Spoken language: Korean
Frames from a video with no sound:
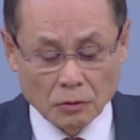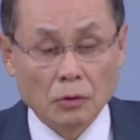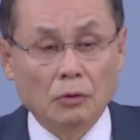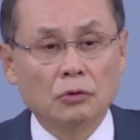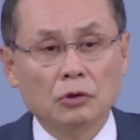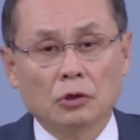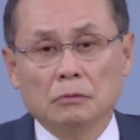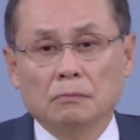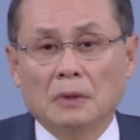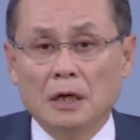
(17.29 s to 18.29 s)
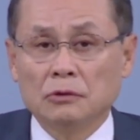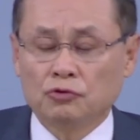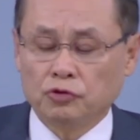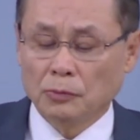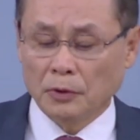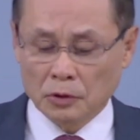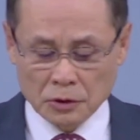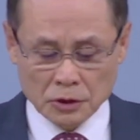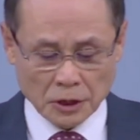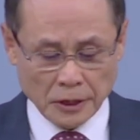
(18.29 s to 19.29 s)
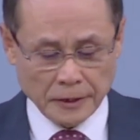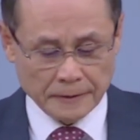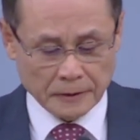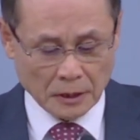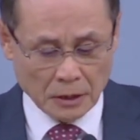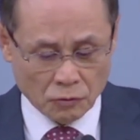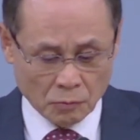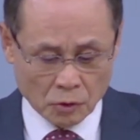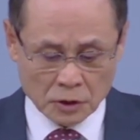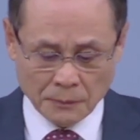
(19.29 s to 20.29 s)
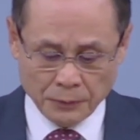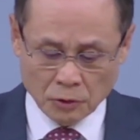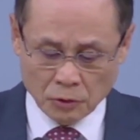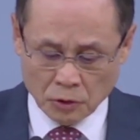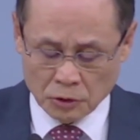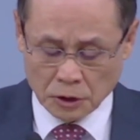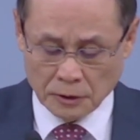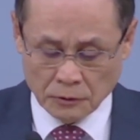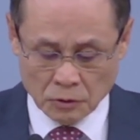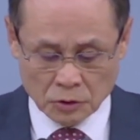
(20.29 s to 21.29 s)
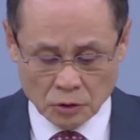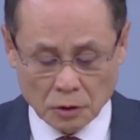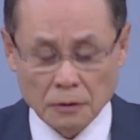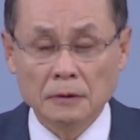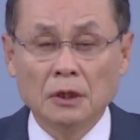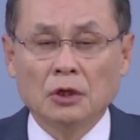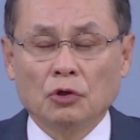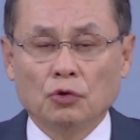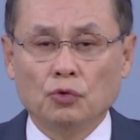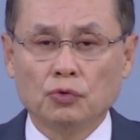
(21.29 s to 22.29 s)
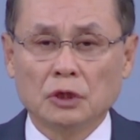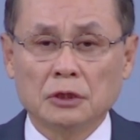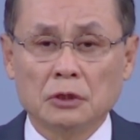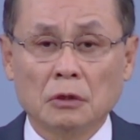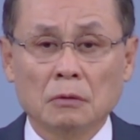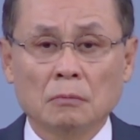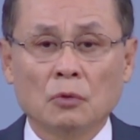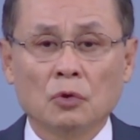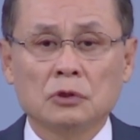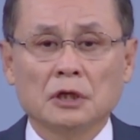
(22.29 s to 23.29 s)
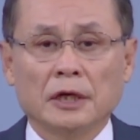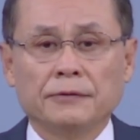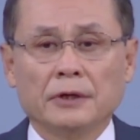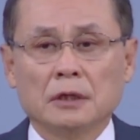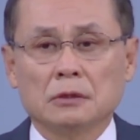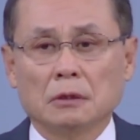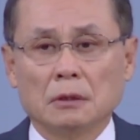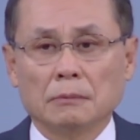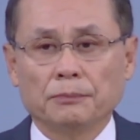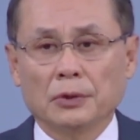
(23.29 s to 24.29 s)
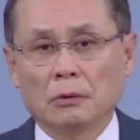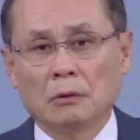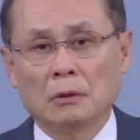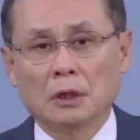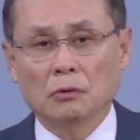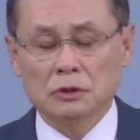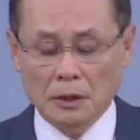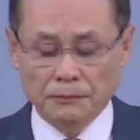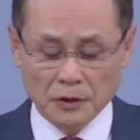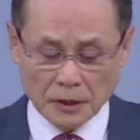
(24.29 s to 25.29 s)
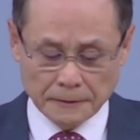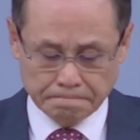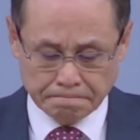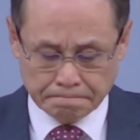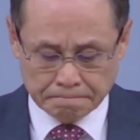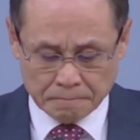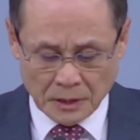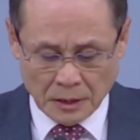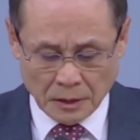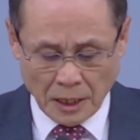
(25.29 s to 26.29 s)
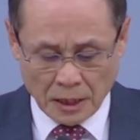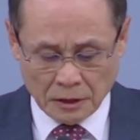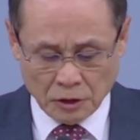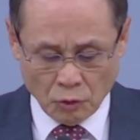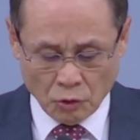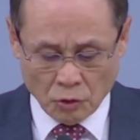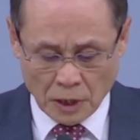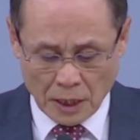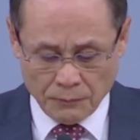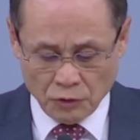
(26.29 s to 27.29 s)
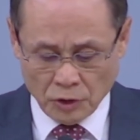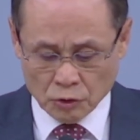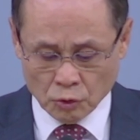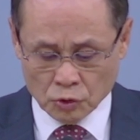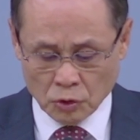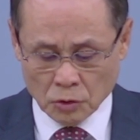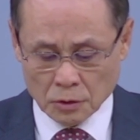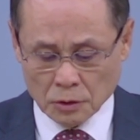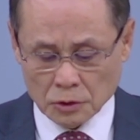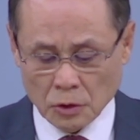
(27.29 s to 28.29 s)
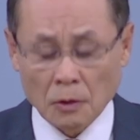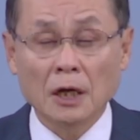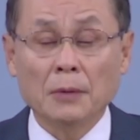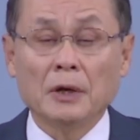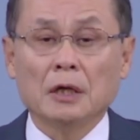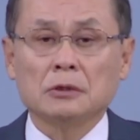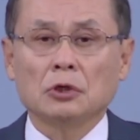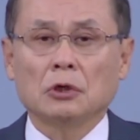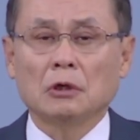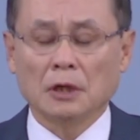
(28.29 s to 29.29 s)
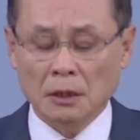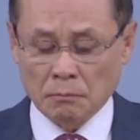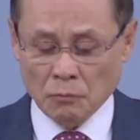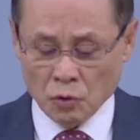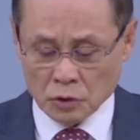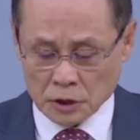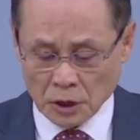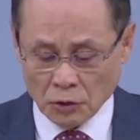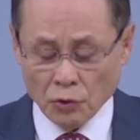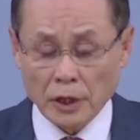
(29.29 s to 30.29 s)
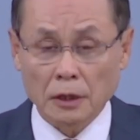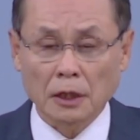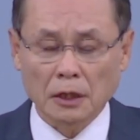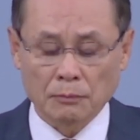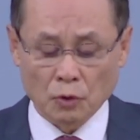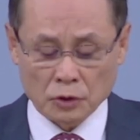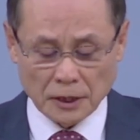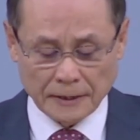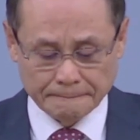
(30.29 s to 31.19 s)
오늘은 42번째 한국 목사 평론 시간으로서 유기성 목사에 대해서 평론을 하고자 합니다. 대한기독교 감리회 소속 성남의 선한 목자교회 담임 목사